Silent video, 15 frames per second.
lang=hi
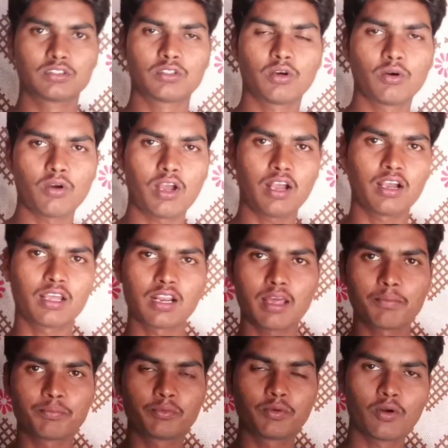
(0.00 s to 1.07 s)
तो अगर
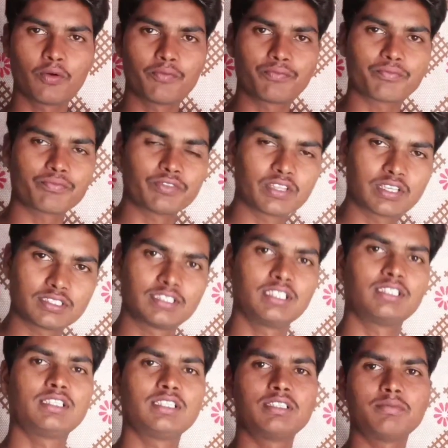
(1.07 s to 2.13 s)
आपको
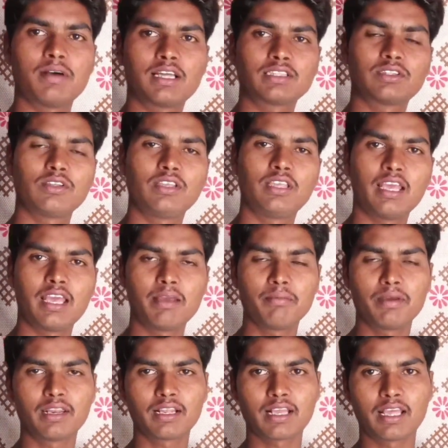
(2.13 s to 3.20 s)
सीधी सी बात तो यह है
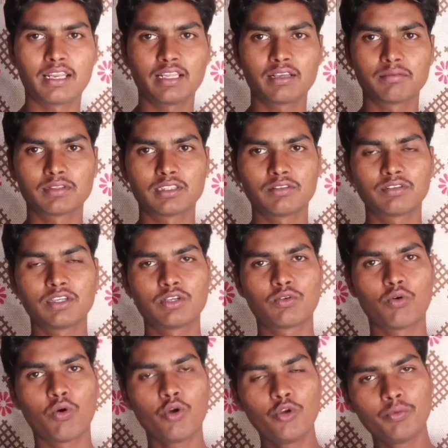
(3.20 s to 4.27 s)
मेरे कहने का मतलब कि
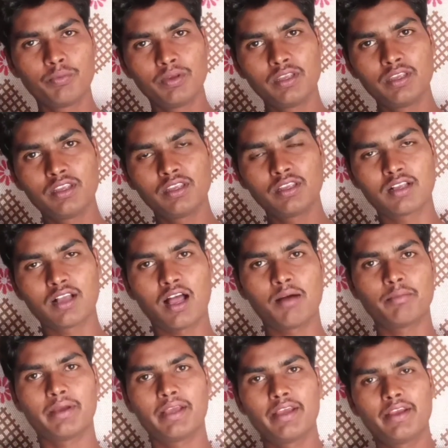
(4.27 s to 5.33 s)
कोई भी
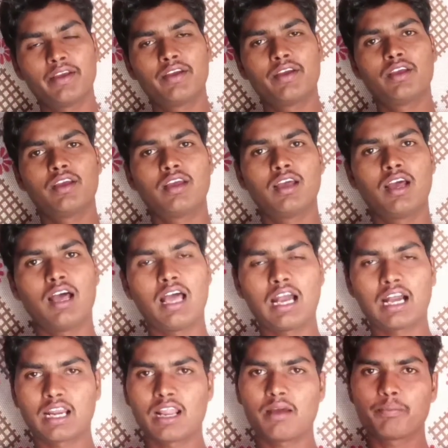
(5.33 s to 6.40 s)
काम है
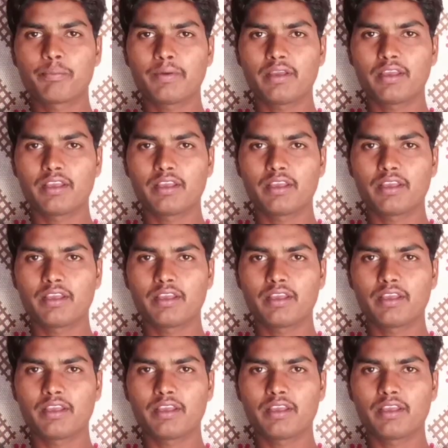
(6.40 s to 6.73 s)
अगर आप